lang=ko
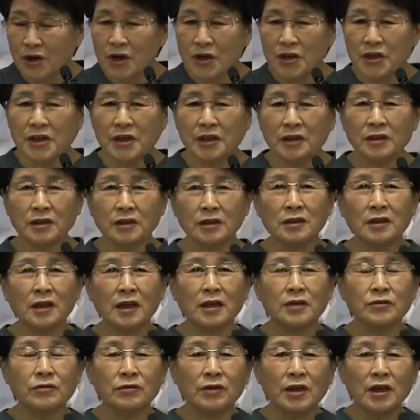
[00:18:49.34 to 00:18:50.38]
이것이
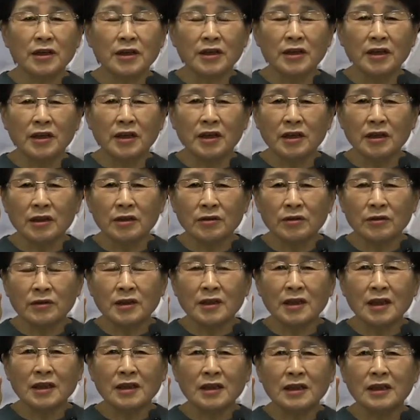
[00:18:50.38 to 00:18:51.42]
나중에
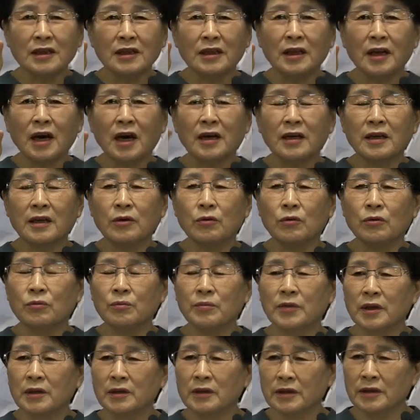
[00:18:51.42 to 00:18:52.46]
영원한 나의
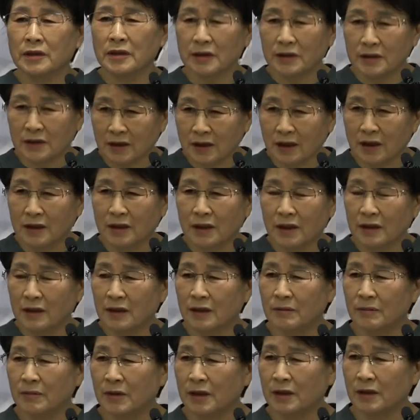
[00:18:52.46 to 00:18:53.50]
운명을 결정할 텐데
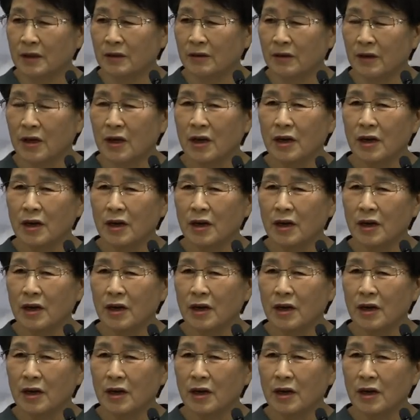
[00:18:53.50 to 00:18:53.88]
말이에요.